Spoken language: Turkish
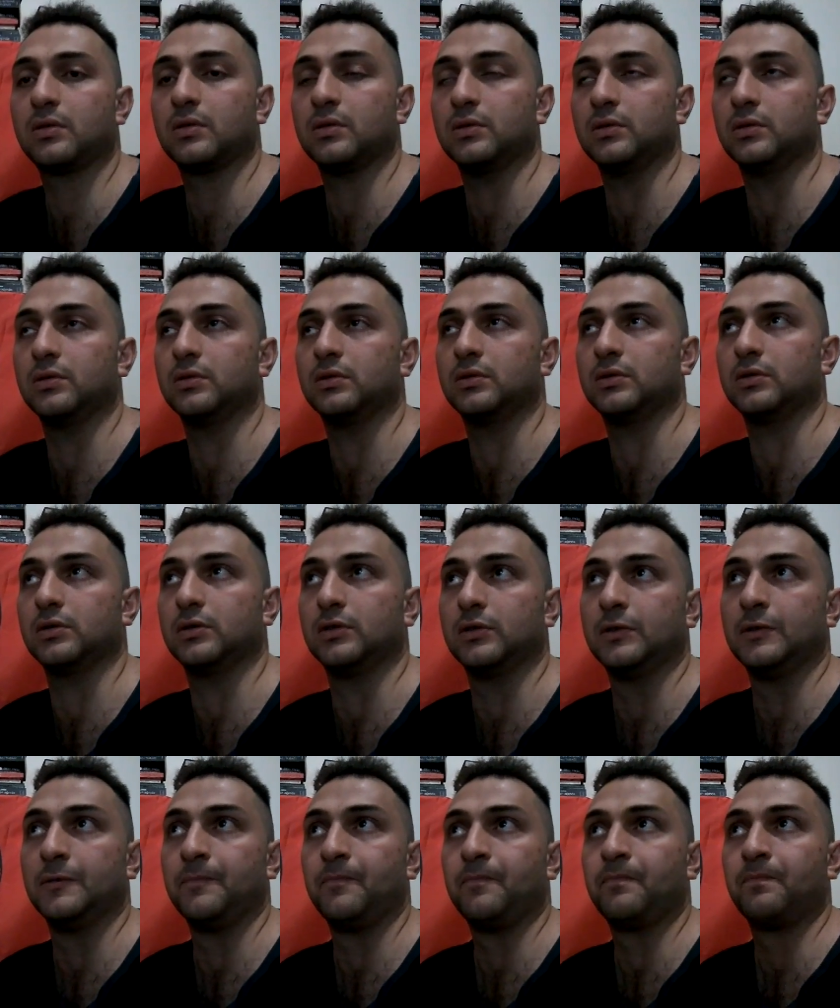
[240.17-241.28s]
Ee,
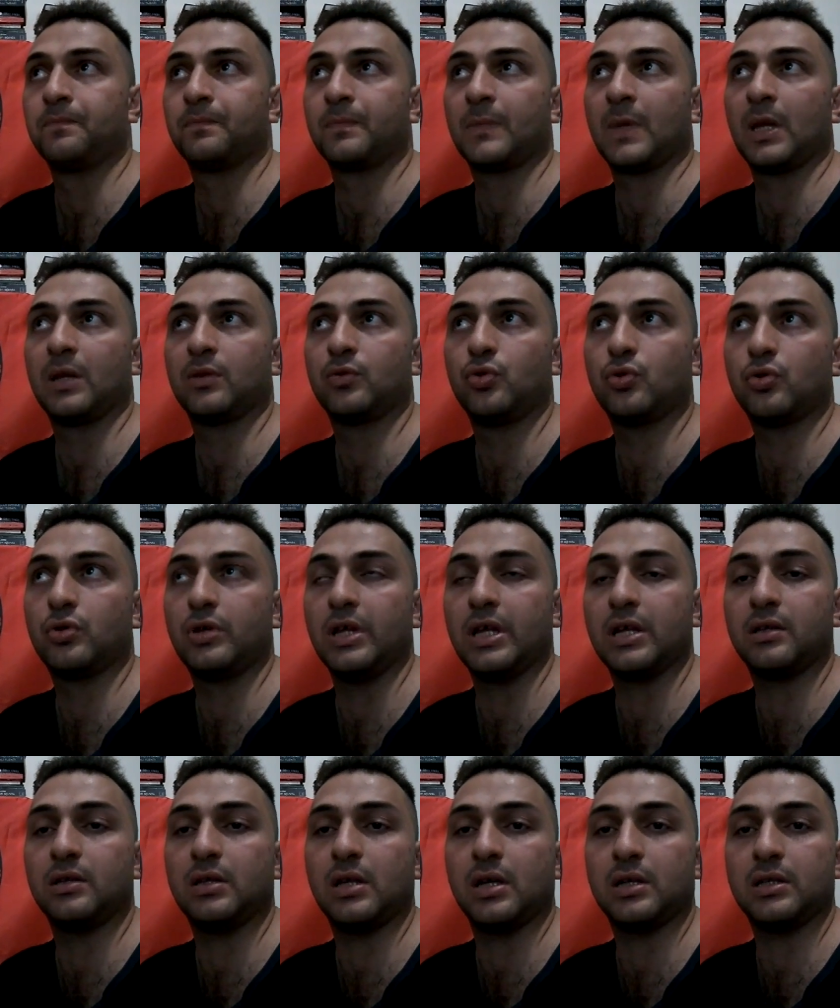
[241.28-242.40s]

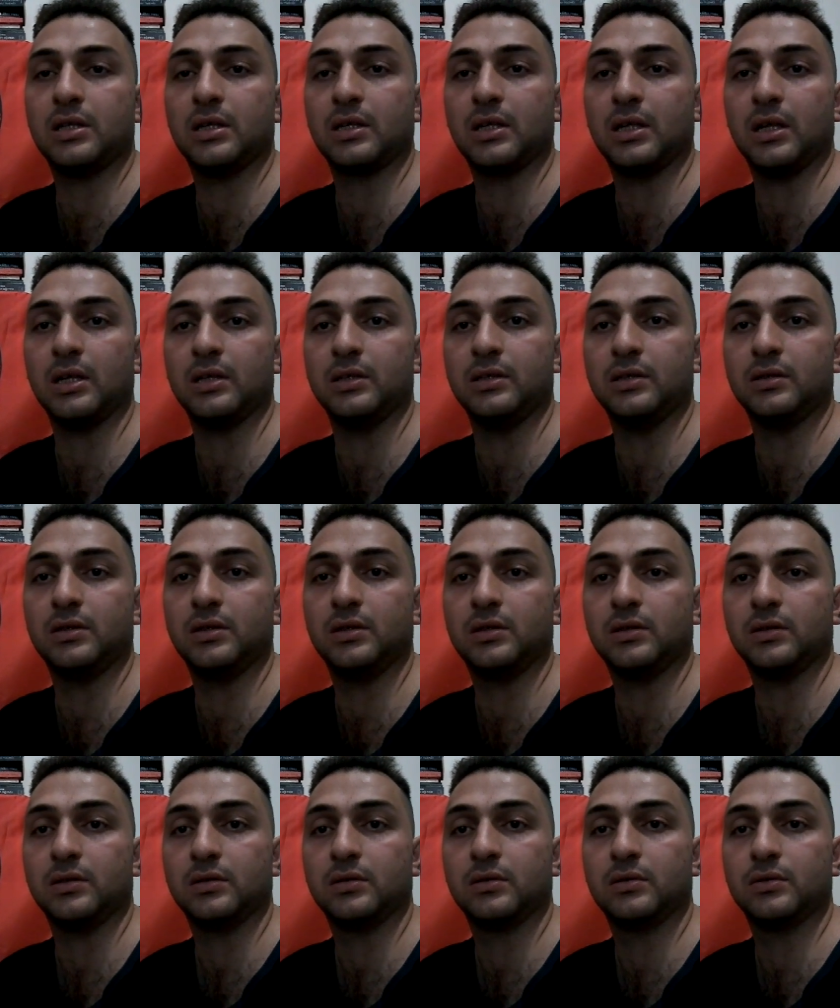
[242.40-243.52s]
Türklerin nereden geldiğini
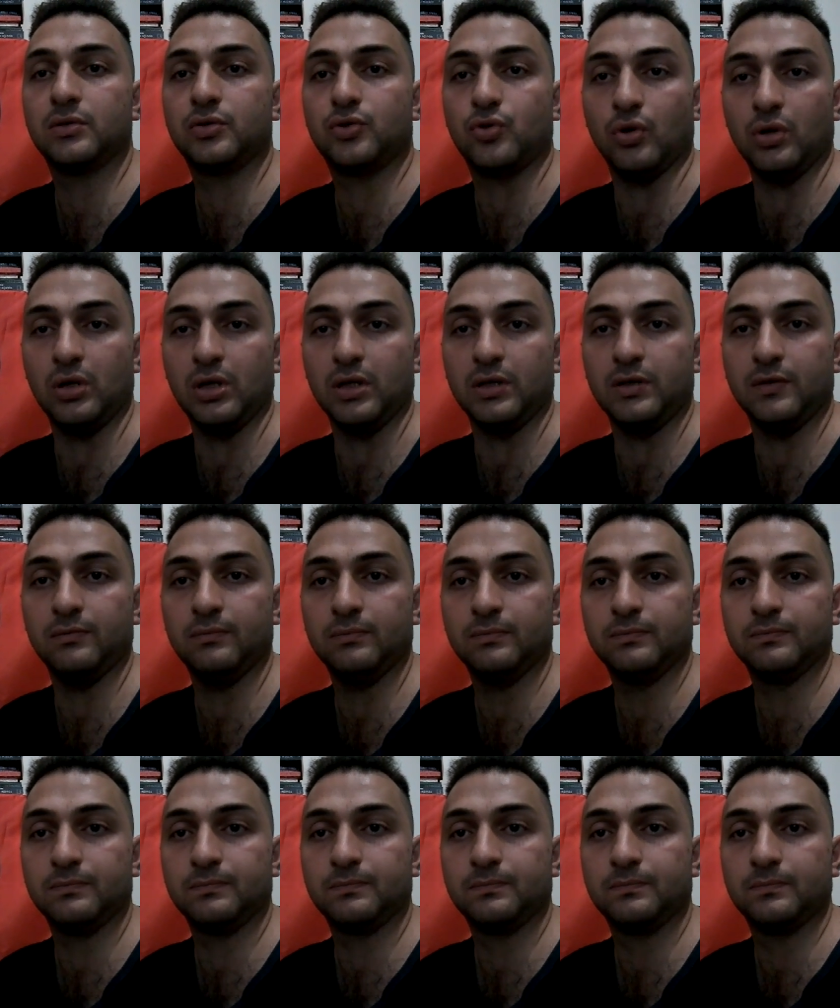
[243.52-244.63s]
söyledim.
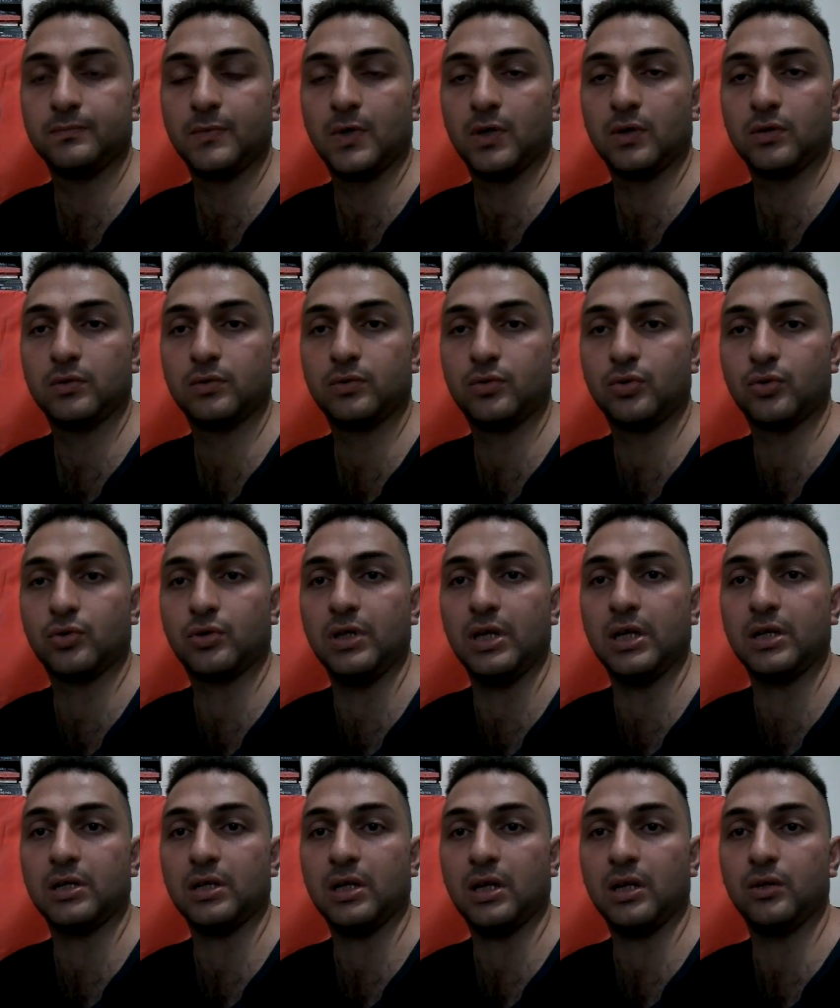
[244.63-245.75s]

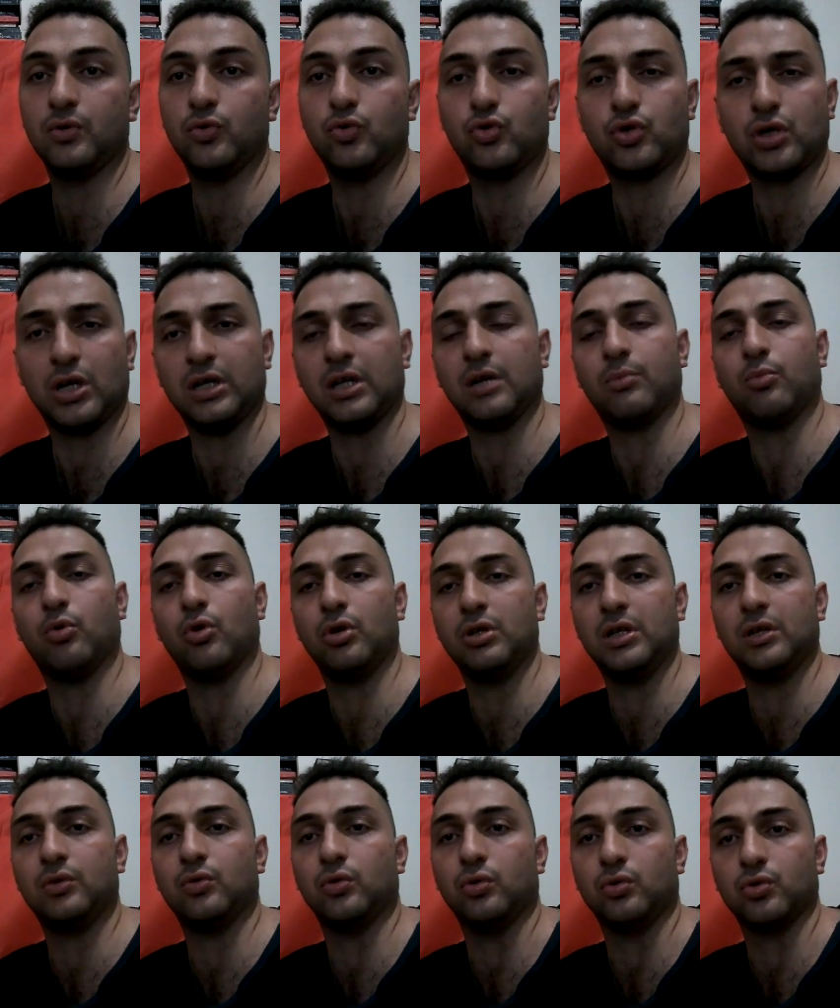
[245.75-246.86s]
Türkler üç ana
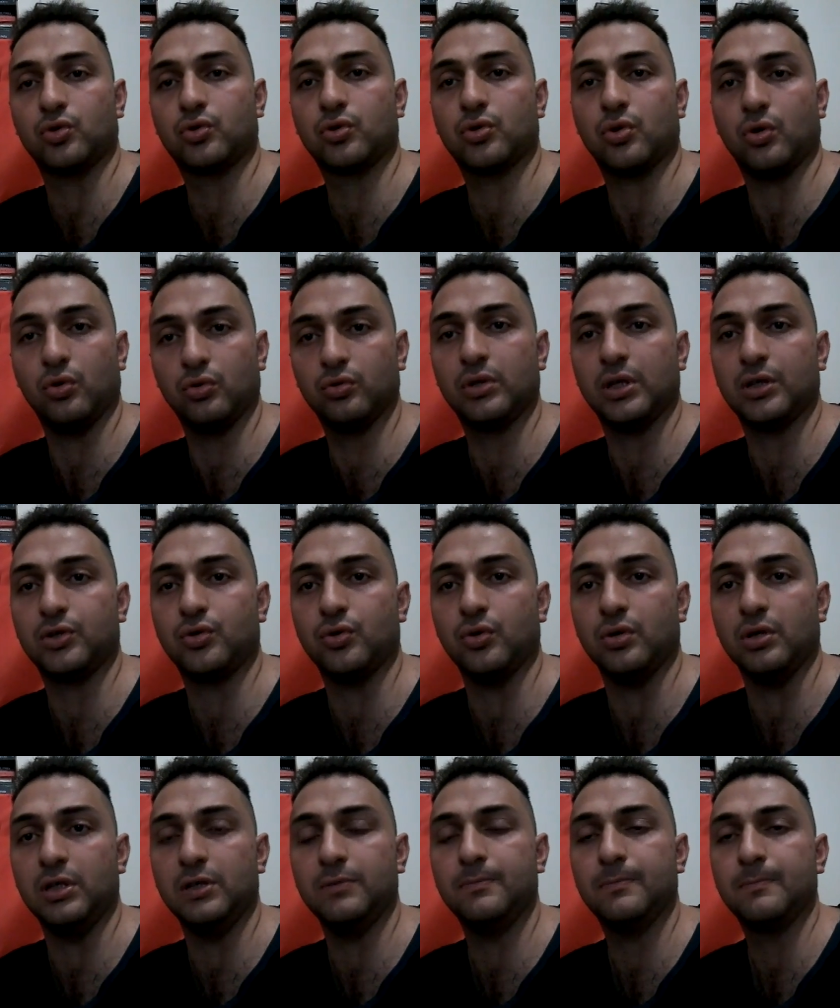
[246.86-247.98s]
boydan oluşur, onu da
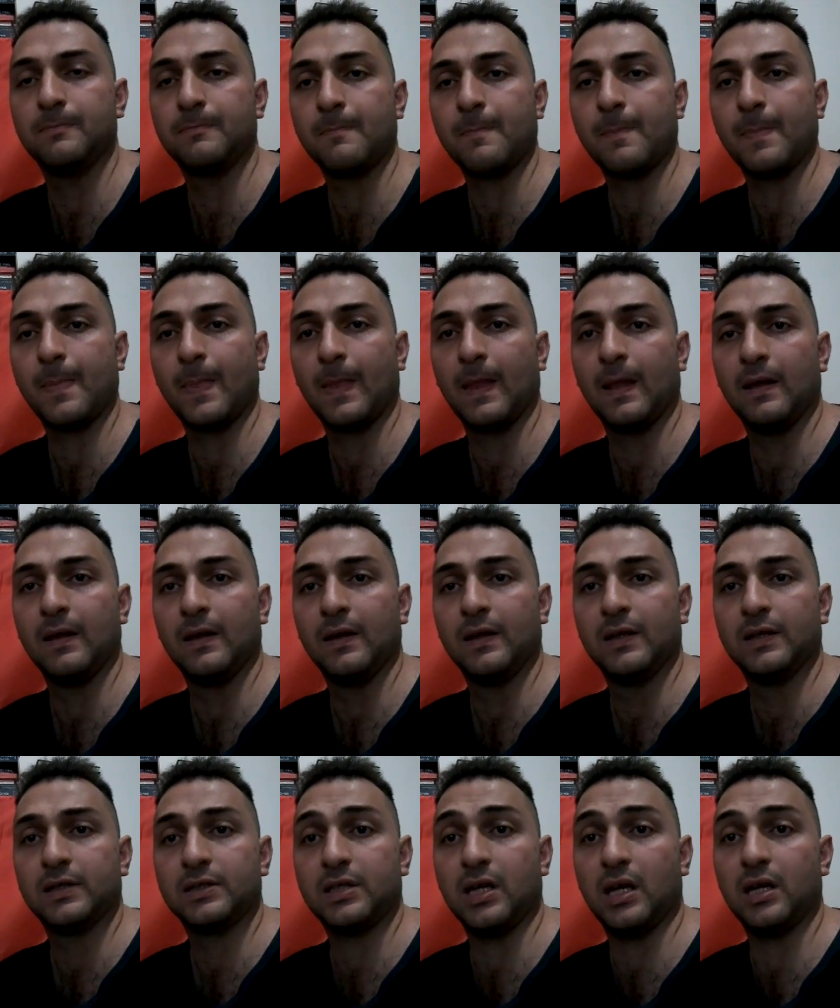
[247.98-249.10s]
söyleyeyim.
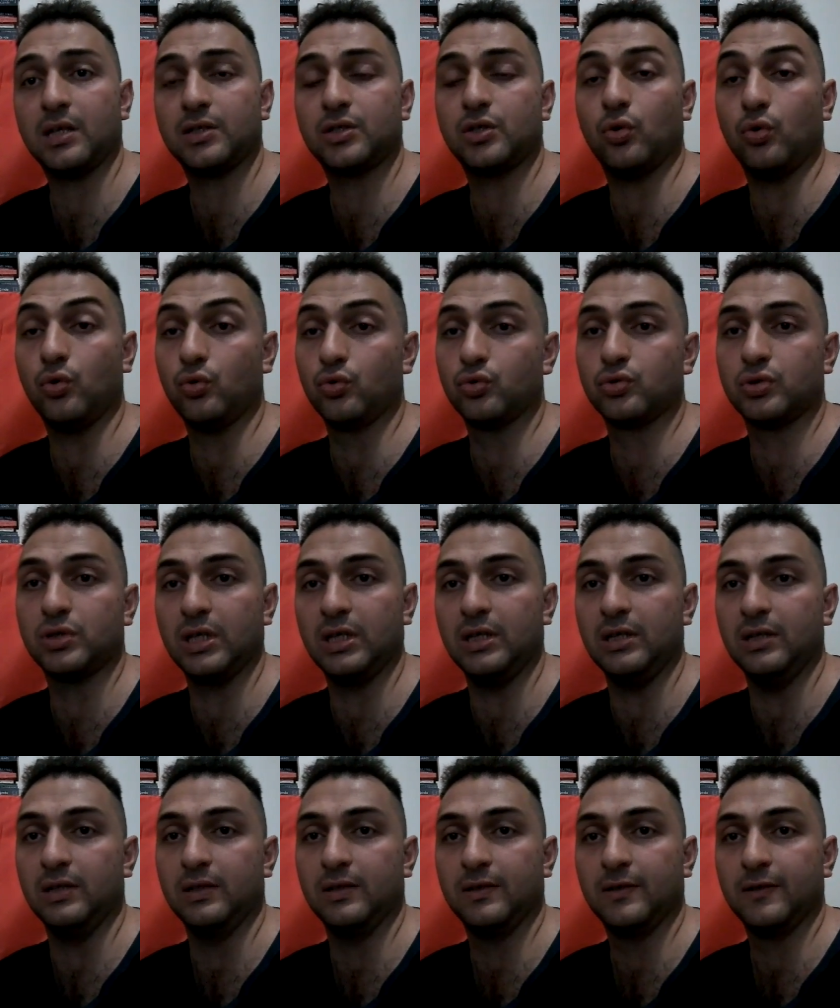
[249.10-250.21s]
Sadece Oğuz
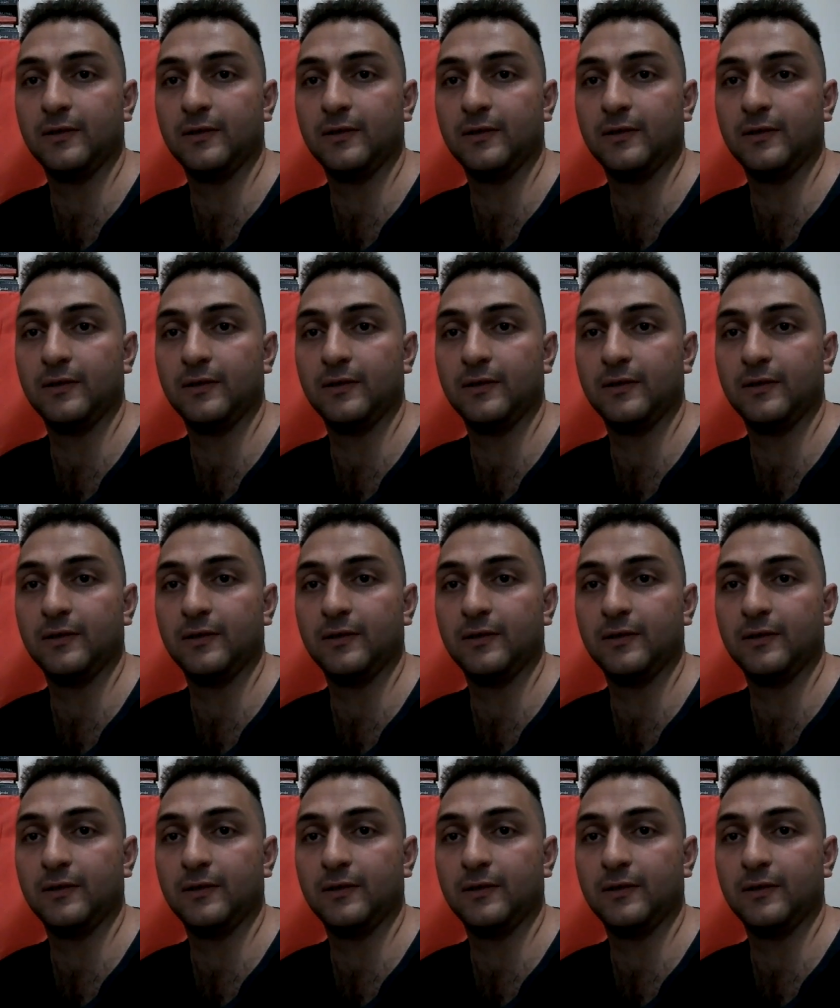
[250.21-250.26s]
değil.